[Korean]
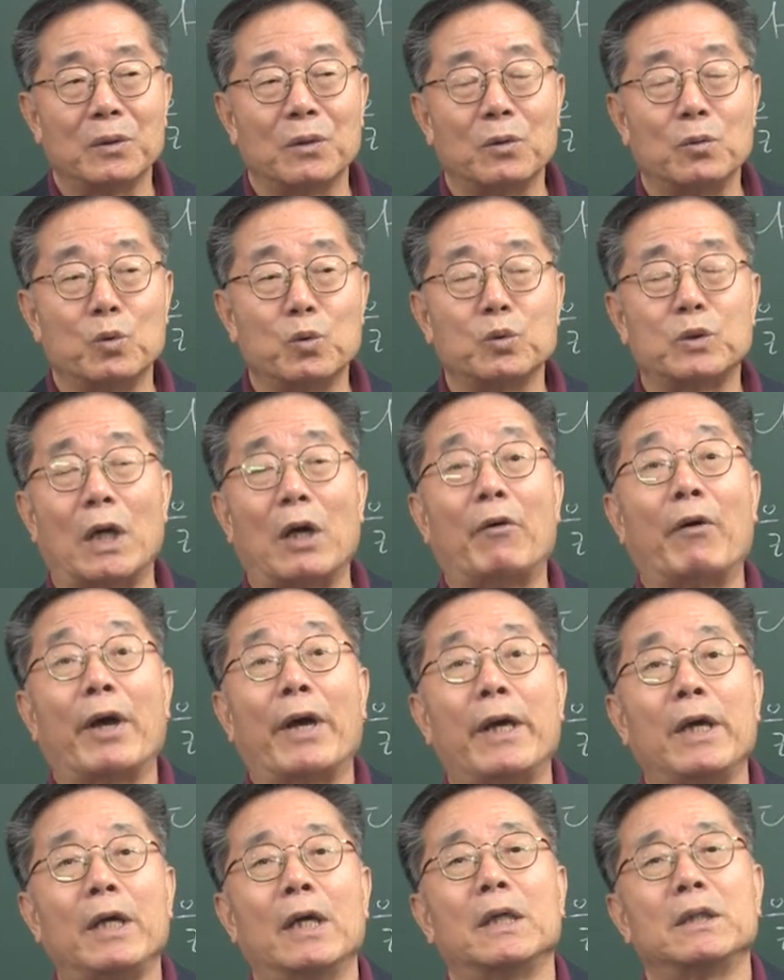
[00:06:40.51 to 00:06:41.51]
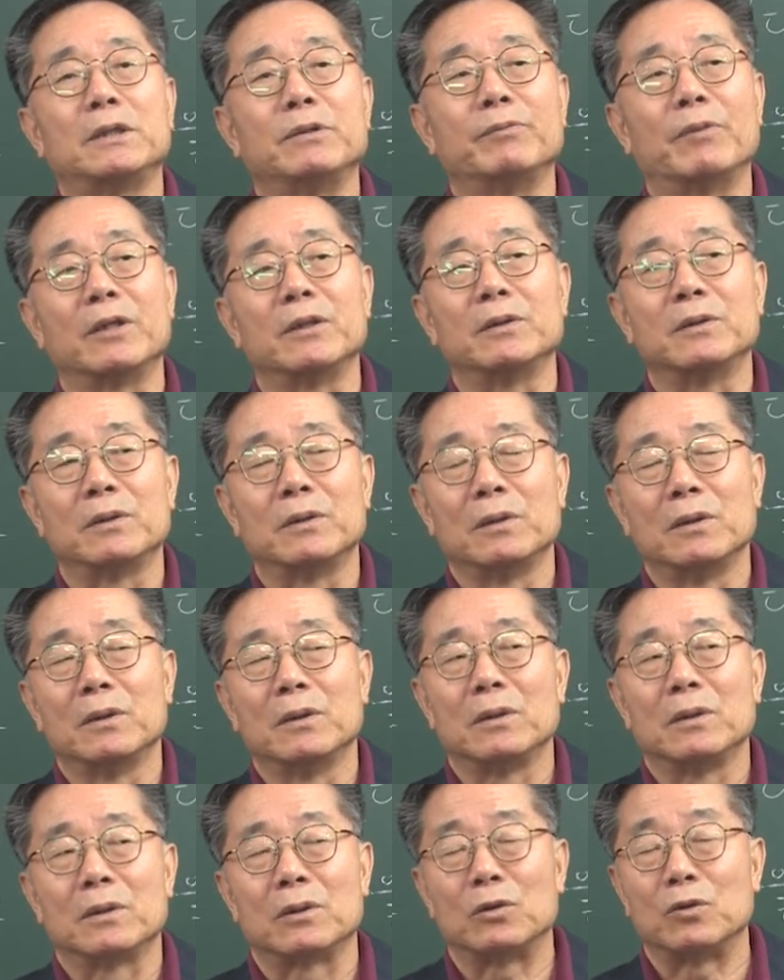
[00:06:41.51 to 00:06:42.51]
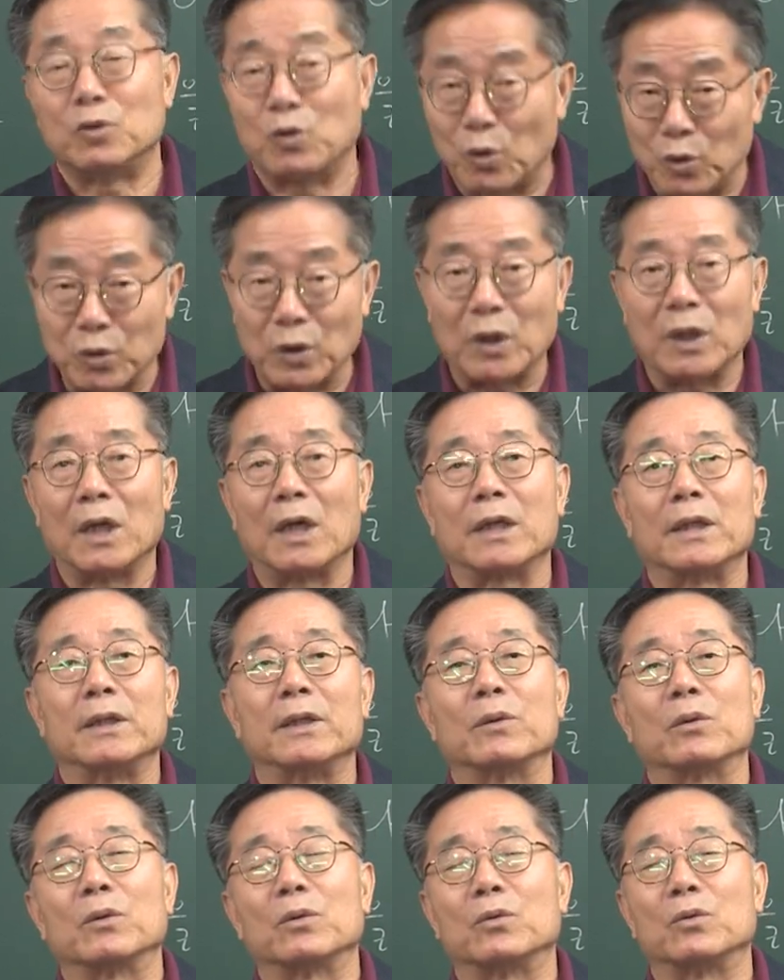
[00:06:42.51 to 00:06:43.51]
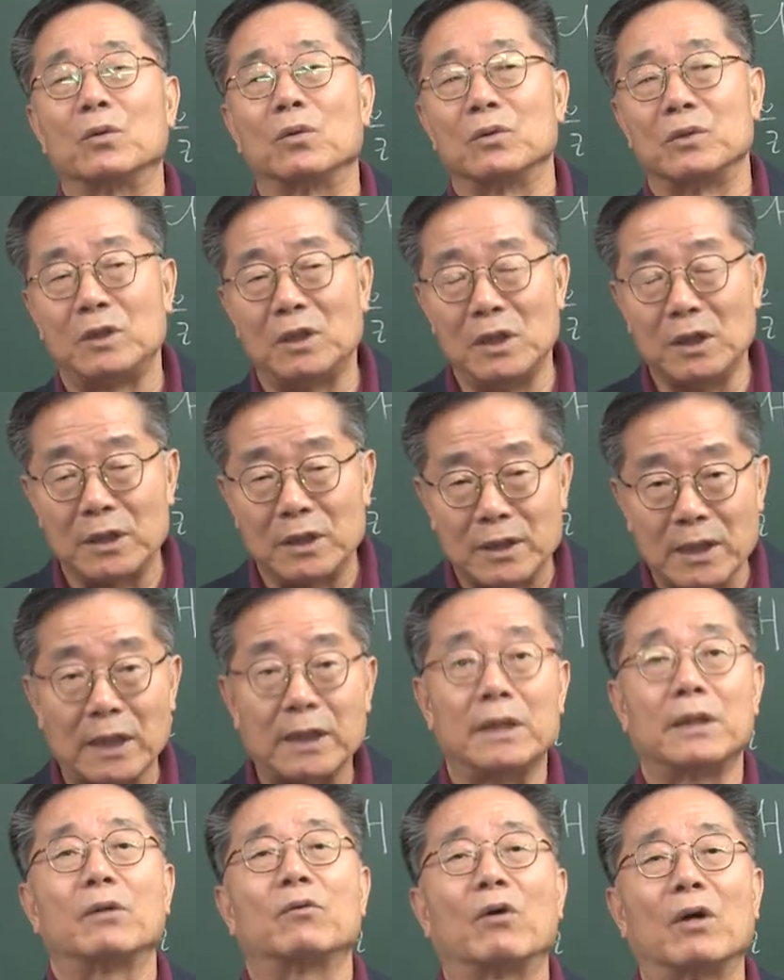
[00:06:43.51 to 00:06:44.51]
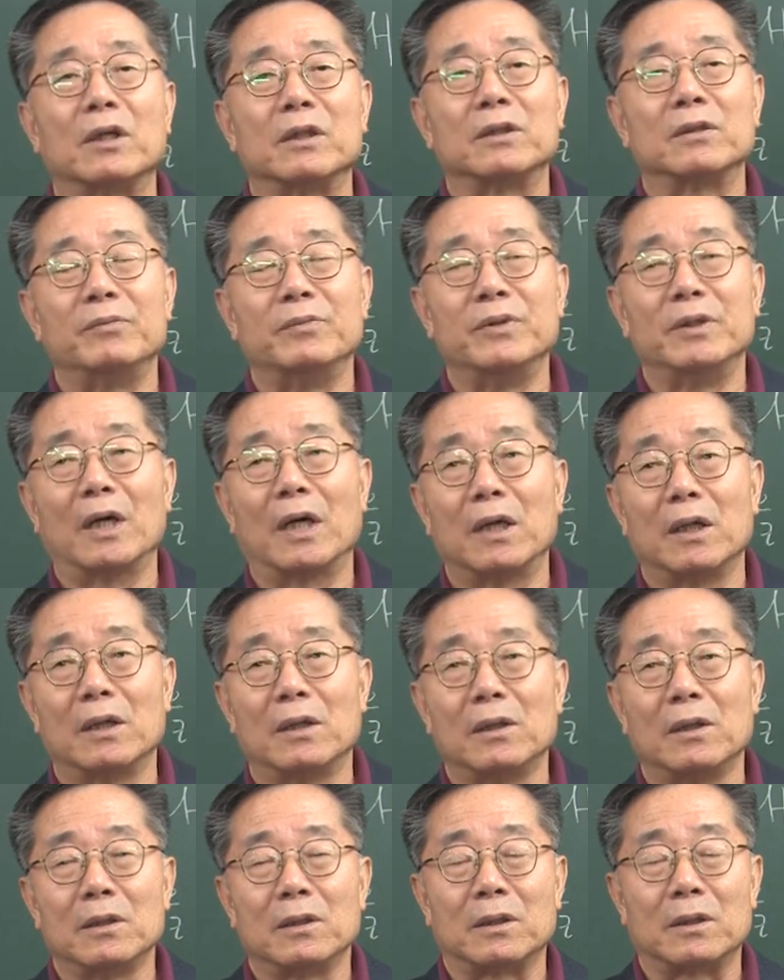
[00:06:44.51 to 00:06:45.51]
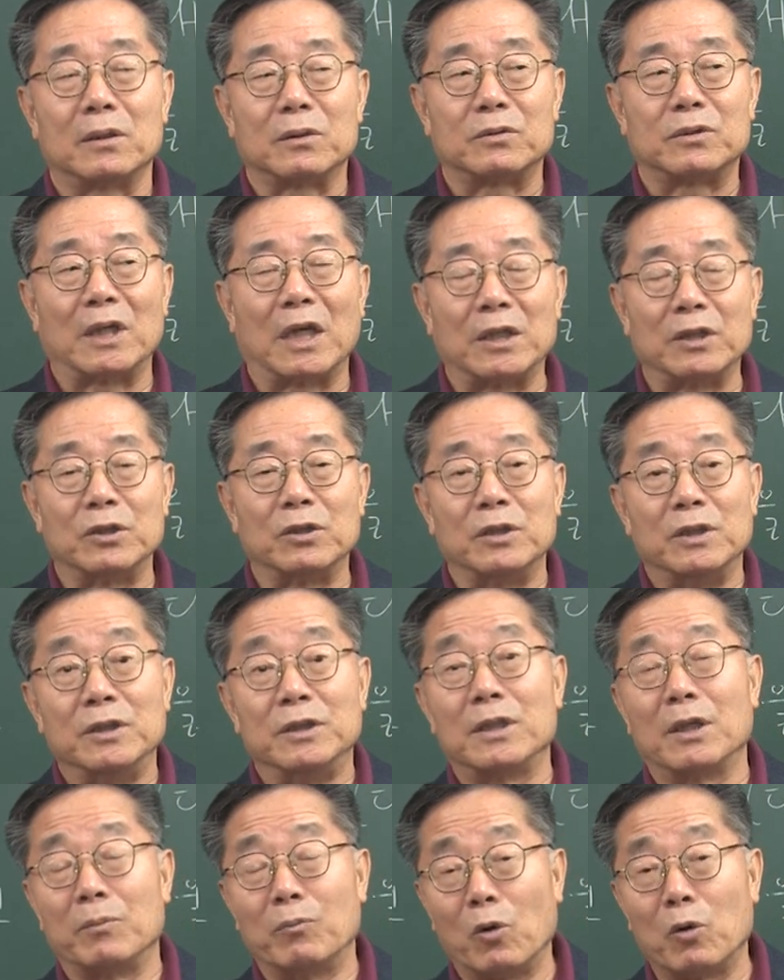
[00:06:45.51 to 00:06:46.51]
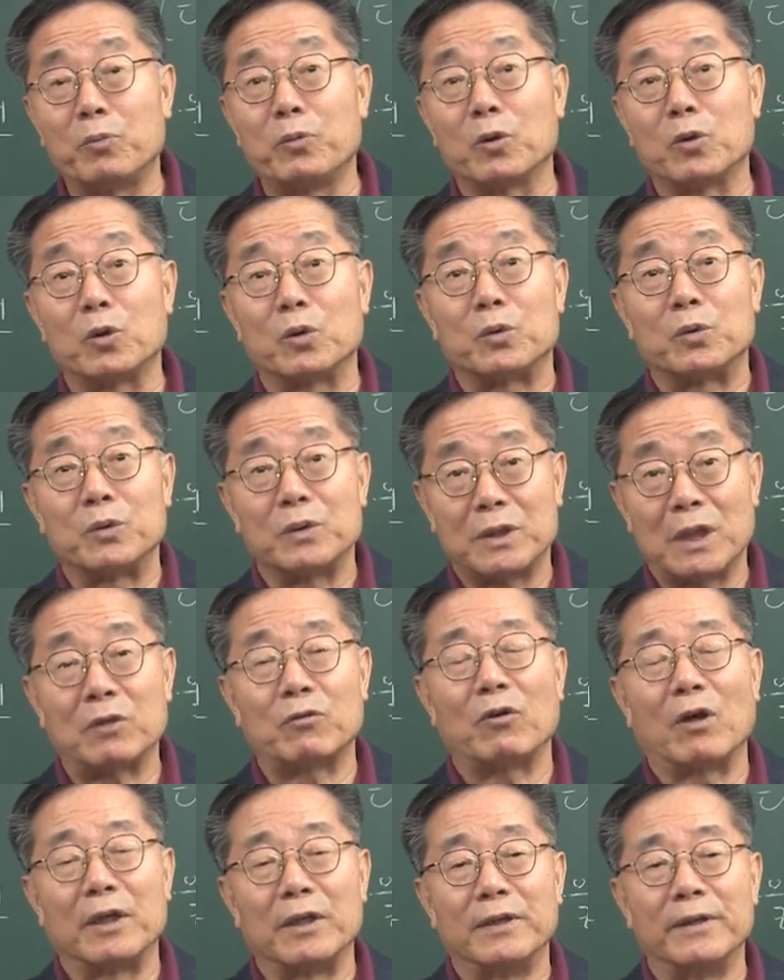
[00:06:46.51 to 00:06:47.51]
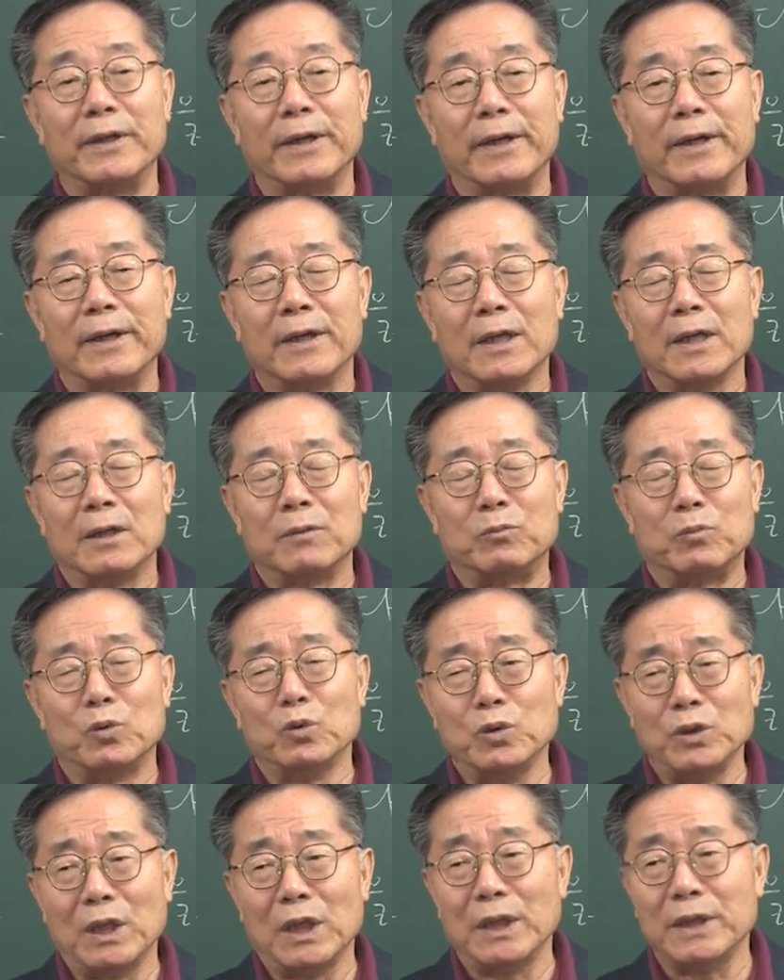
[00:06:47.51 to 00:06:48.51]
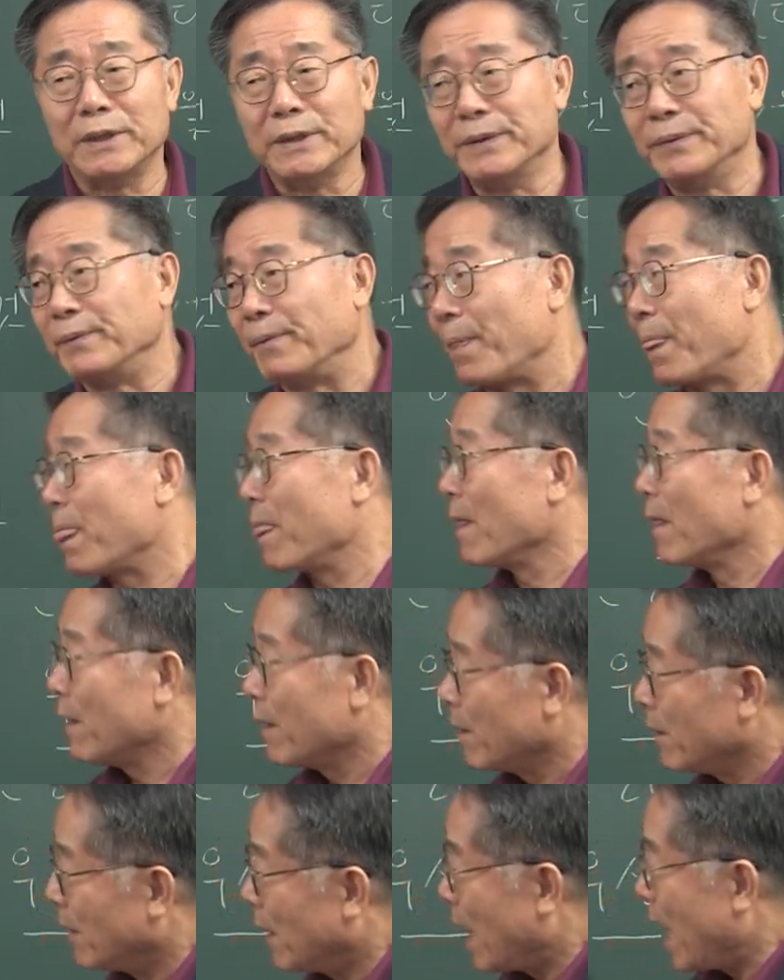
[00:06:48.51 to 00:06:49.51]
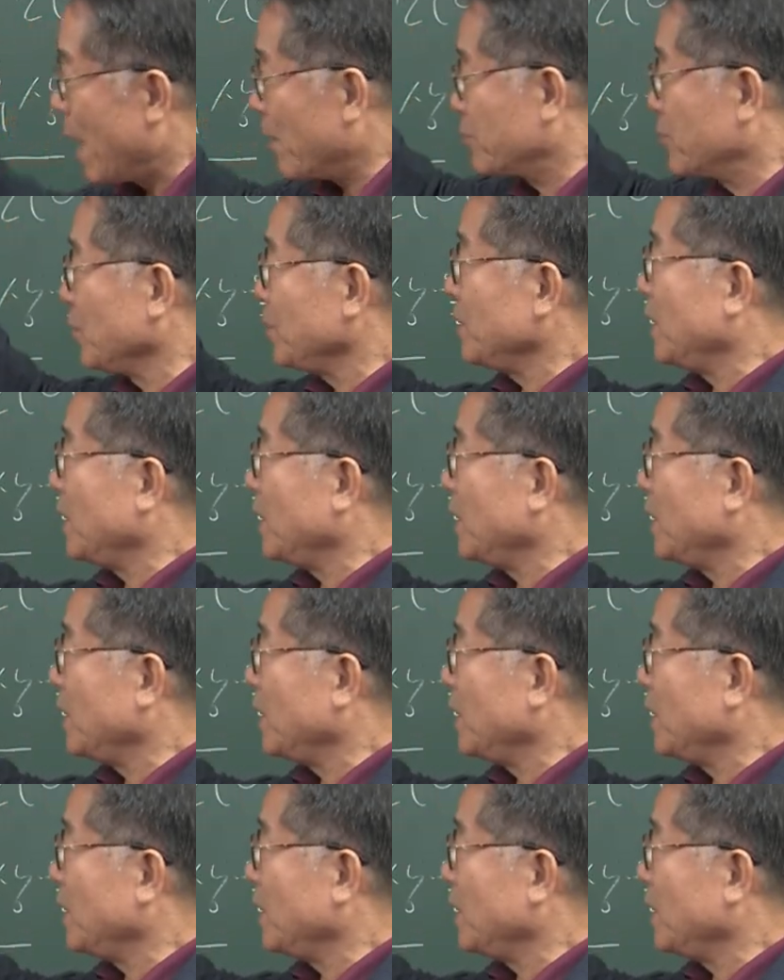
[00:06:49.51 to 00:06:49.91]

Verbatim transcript: 그 우상화 해야지만 그 존경을 하게 되고 또 진리를 찾게 되고 하는 겁니다. 그래서 자기의 인생의 목표도 찾고 하는데 문제는 앞서